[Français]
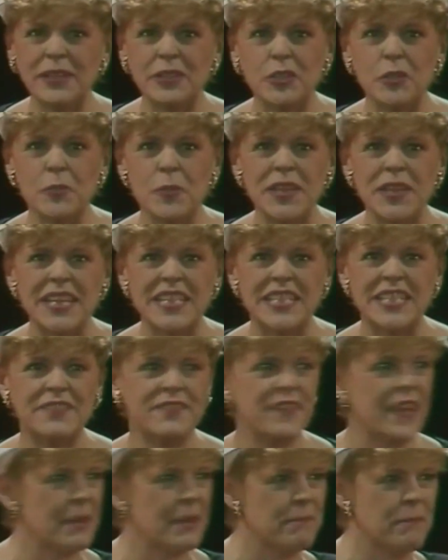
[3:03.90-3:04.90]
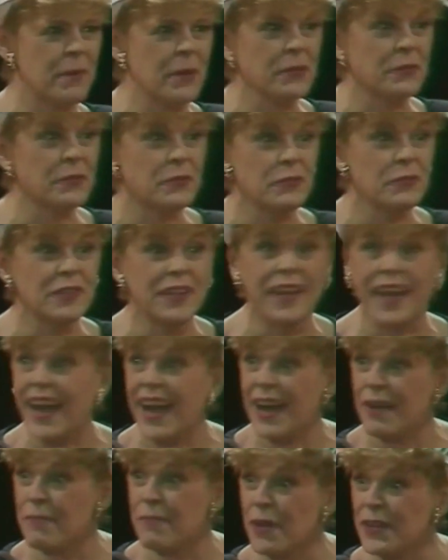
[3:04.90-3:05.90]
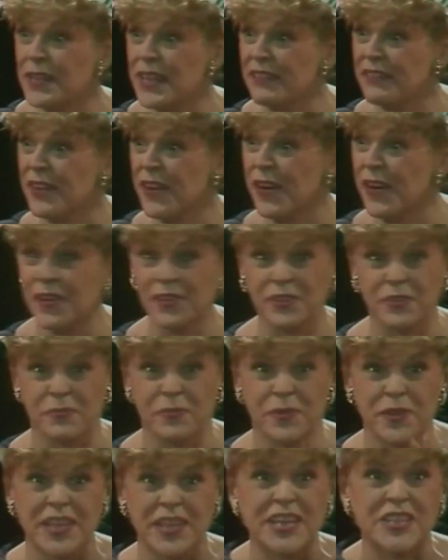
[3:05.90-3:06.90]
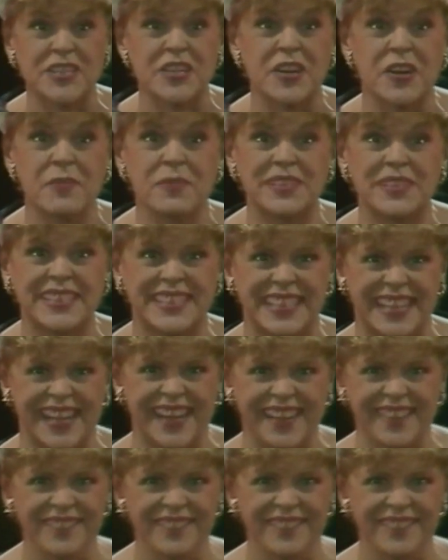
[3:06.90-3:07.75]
de bandages divers, tulle gras, bandes à ventre, bandes à jambes, etc.